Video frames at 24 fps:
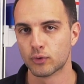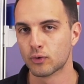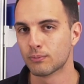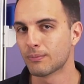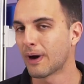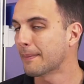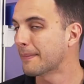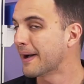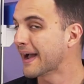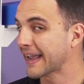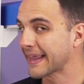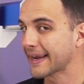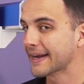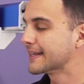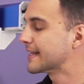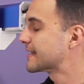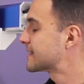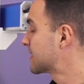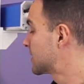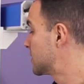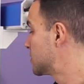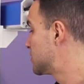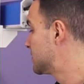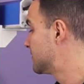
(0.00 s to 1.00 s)
Uma máquina
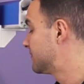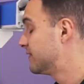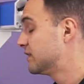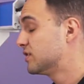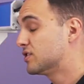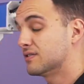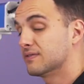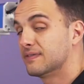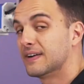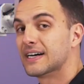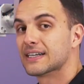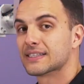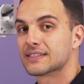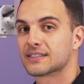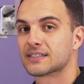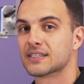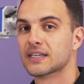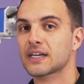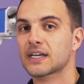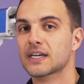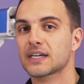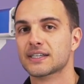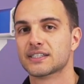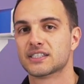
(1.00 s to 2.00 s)
dessa aqui de 20 watts,
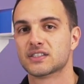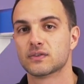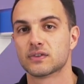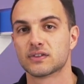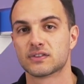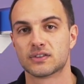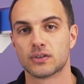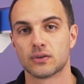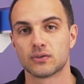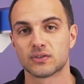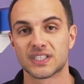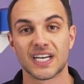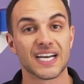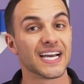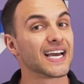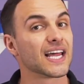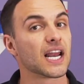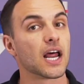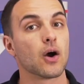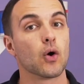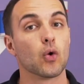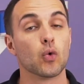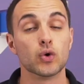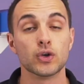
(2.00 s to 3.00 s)
se você usar
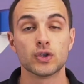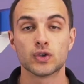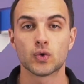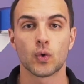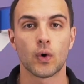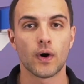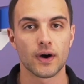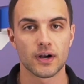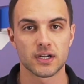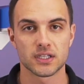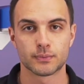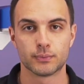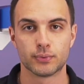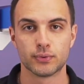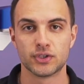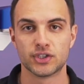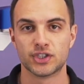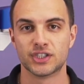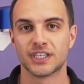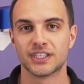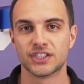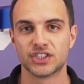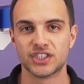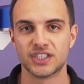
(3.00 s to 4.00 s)
ela 8 horas por
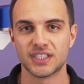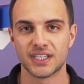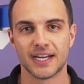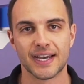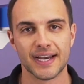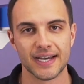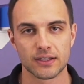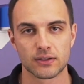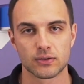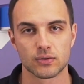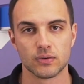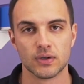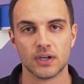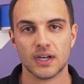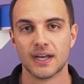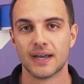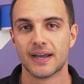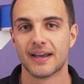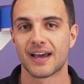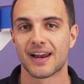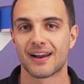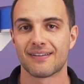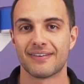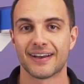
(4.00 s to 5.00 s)
dia direto,
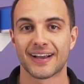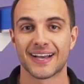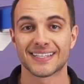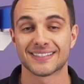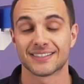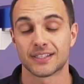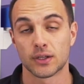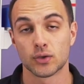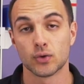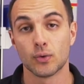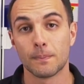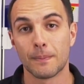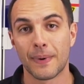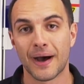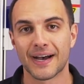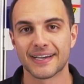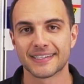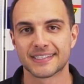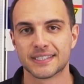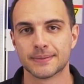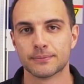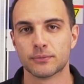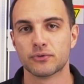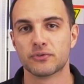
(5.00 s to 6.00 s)
ela vai gastar no
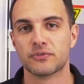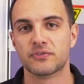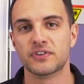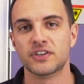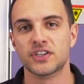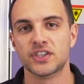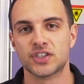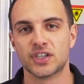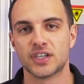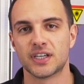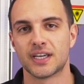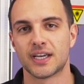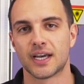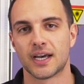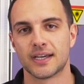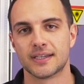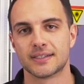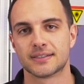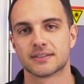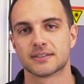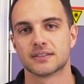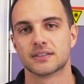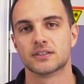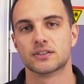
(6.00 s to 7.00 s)
máximo 20
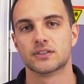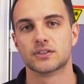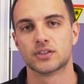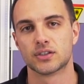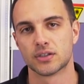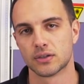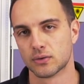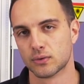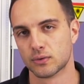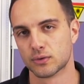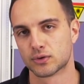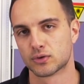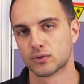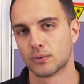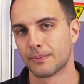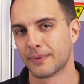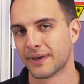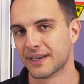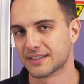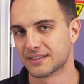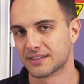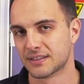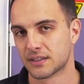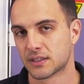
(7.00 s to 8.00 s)
reais de luz no mês.